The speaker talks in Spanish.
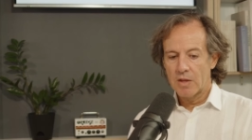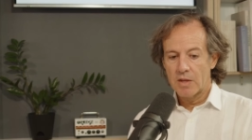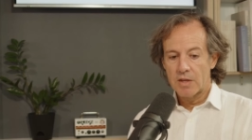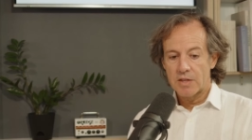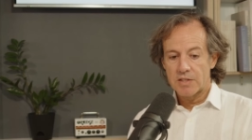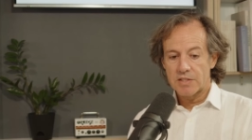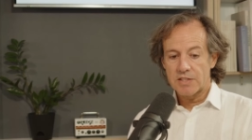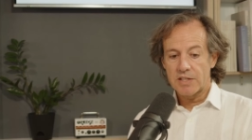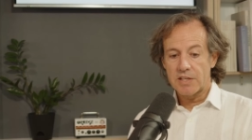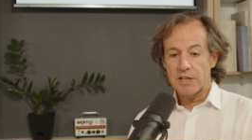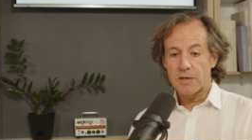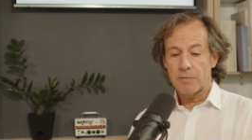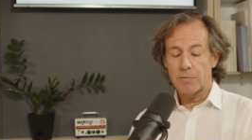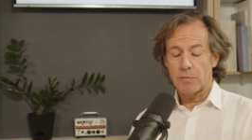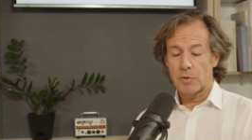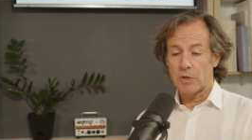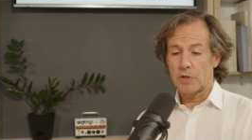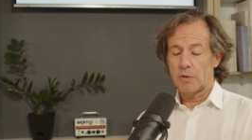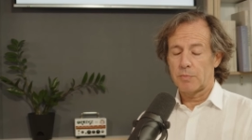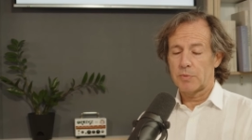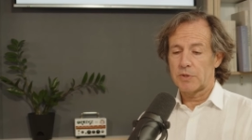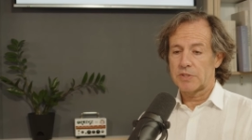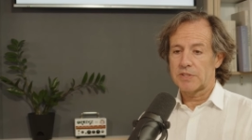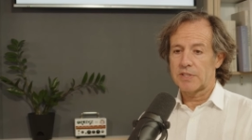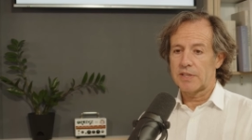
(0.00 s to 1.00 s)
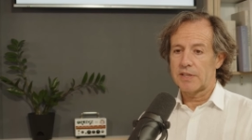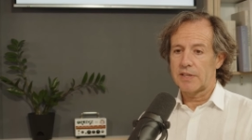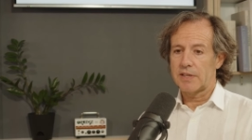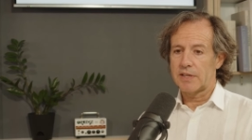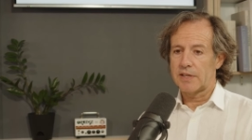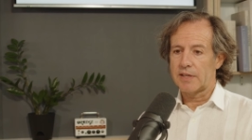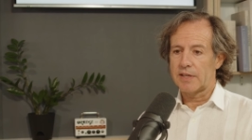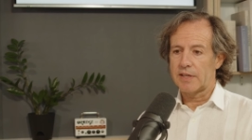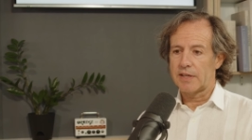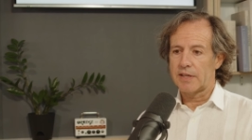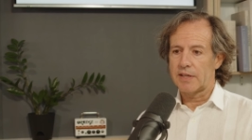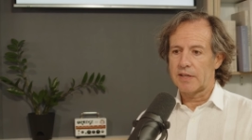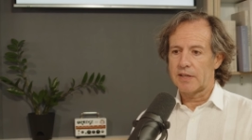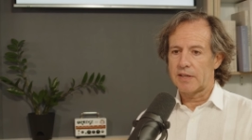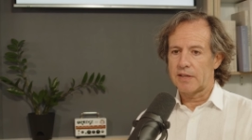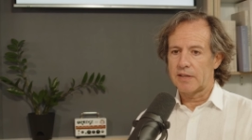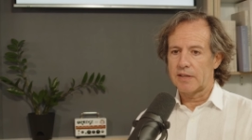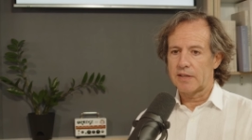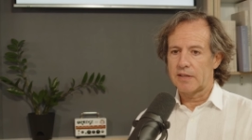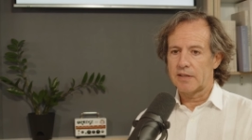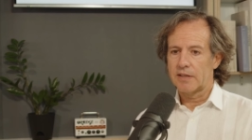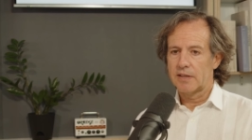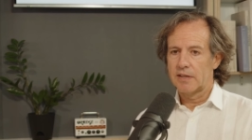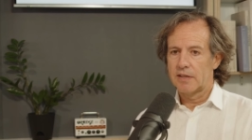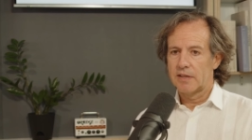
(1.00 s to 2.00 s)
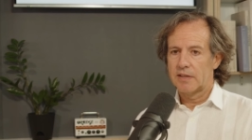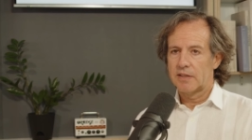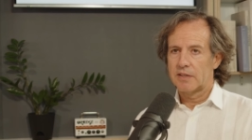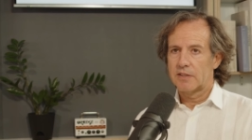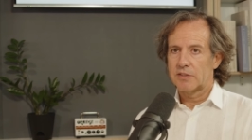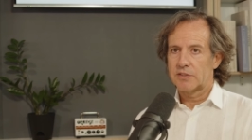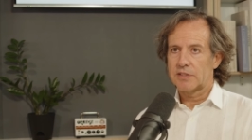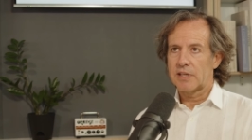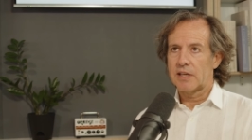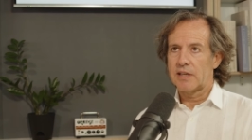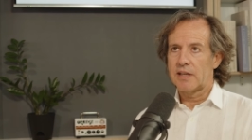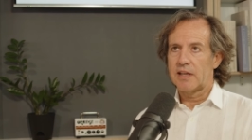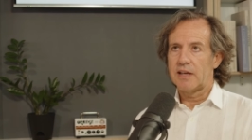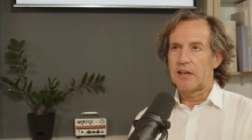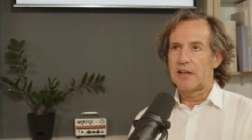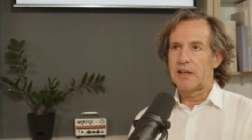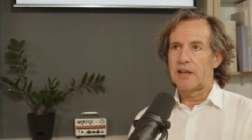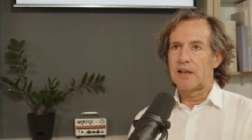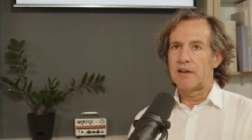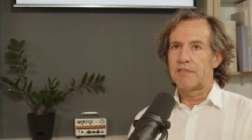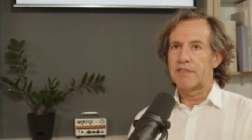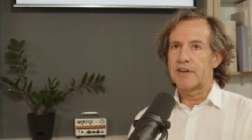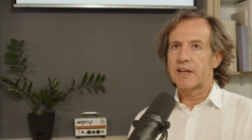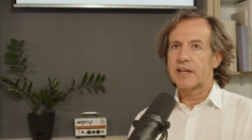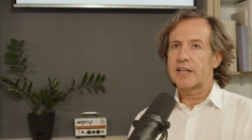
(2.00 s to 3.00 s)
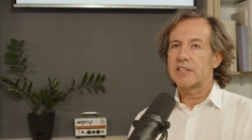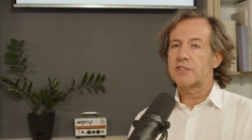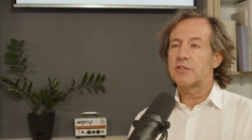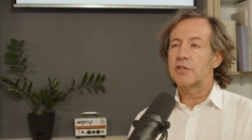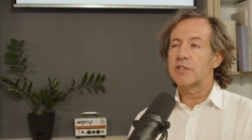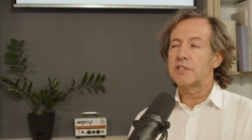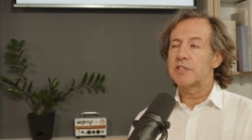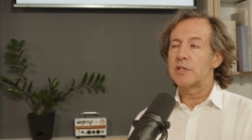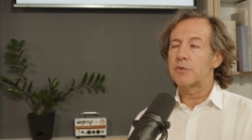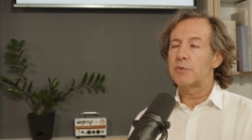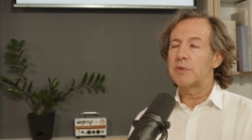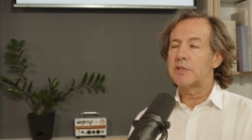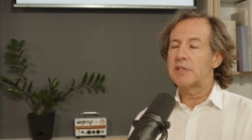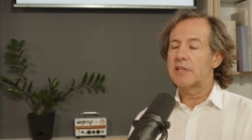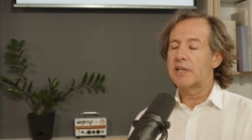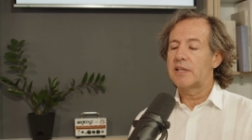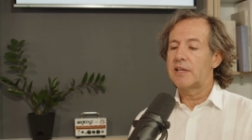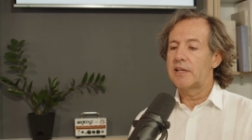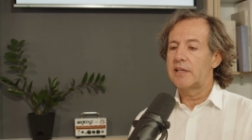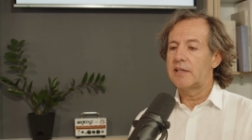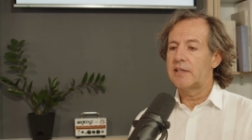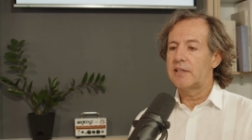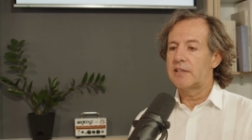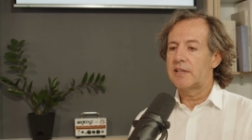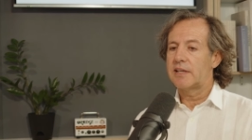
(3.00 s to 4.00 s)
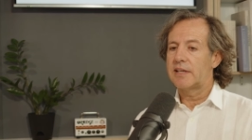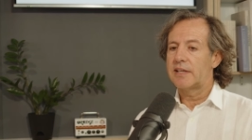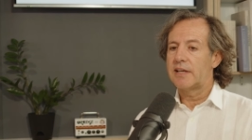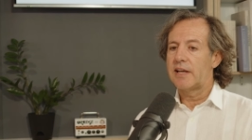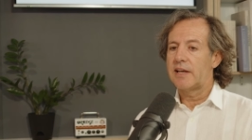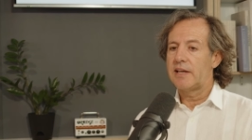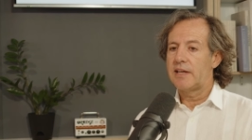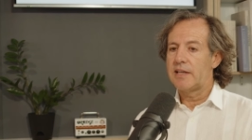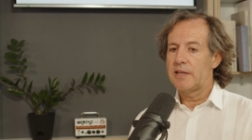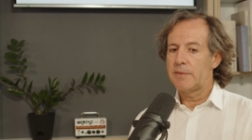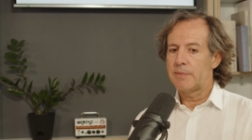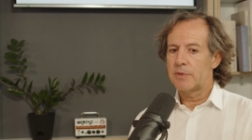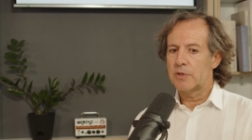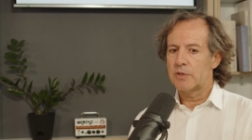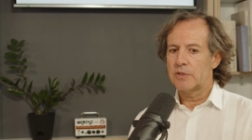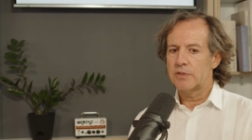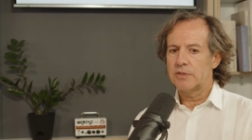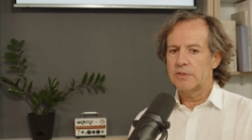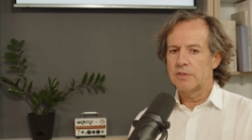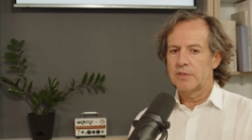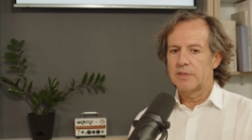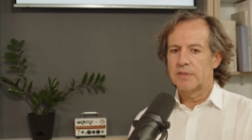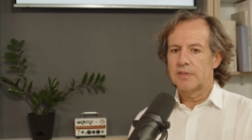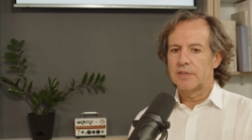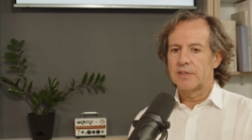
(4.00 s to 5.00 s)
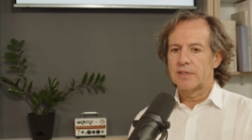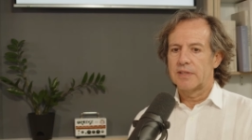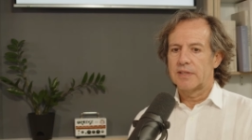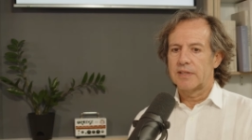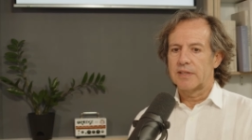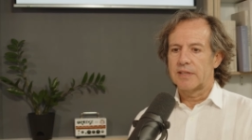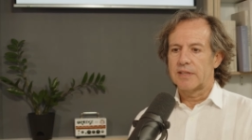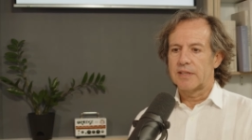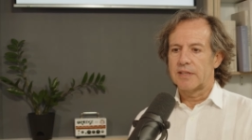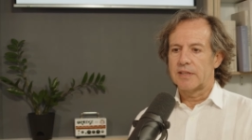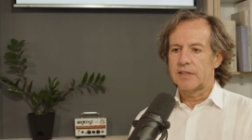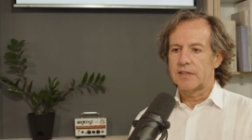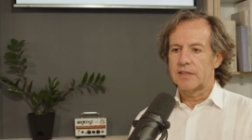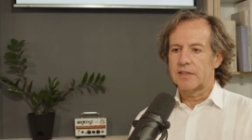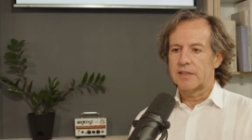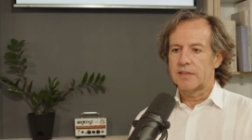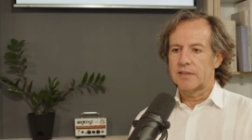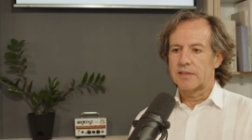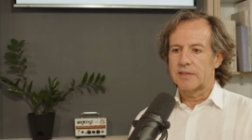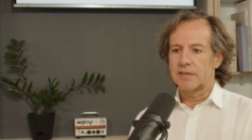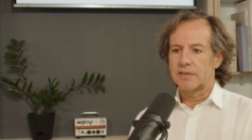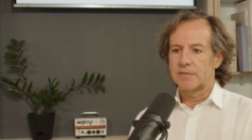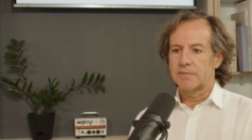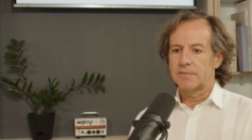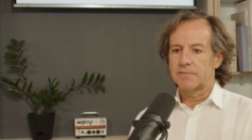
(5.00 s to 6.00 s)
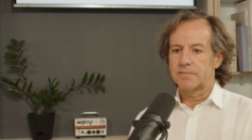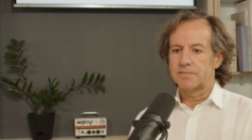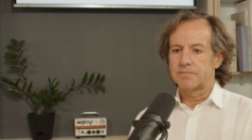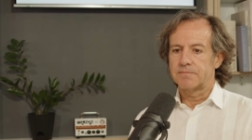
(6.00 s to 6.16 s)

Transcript: Sí, bueno, pues eh, eh, el, fracaso que se cuenta en el, en el libro eh,